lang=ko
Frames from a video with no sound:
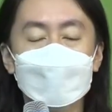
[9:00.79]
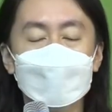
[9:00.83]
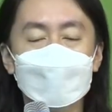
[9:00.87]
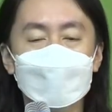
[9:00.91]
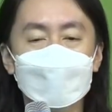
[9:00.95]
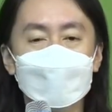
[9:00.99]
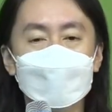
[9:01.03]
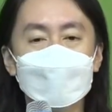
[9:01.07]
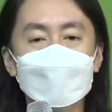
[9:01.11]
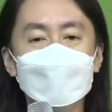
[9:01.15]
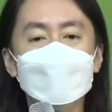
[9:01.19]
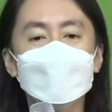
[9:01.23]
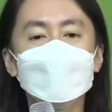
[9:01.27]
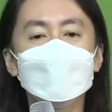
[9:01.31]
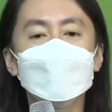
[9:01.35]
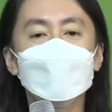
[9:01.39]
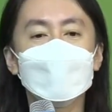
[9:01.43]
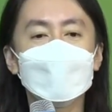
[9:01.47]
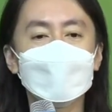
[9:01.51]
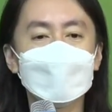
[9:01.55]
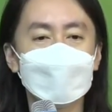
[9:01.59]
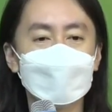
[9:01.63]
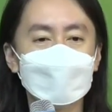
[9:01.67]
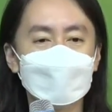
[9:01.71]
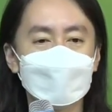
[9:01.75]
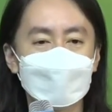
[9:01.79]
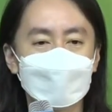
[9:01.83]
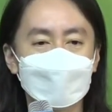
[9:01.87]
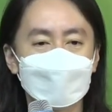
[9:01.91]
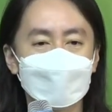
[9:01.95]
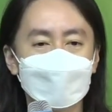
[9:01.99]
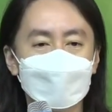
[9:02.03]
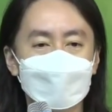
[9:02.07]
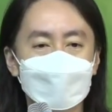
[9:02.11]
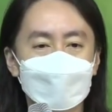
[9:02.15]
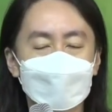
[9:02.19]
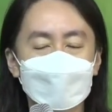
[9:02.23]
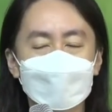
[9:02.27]
우리를 구원하실
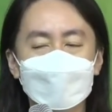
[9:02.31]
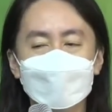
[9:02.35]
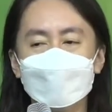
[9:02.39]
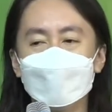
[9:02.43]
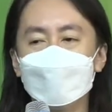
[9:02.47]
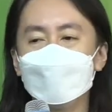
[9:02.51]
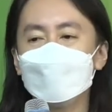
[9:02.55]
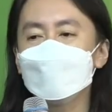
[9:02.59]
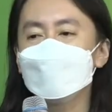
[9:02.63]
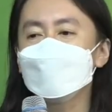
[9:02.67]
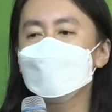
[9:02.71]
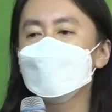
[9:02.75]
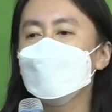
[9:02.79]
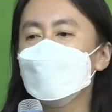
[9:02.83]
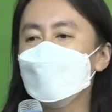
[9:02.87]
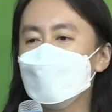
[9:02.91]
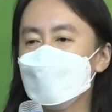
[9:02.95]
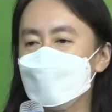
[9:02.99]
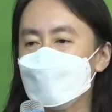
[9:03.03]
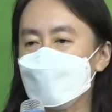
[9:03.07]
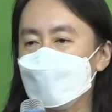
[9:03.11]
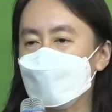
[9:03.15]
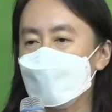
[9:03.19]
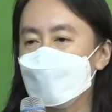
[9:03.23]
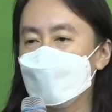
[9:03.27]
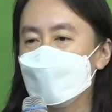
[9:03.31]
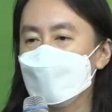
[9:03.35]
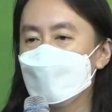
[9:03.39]
분, 우리의 구원자.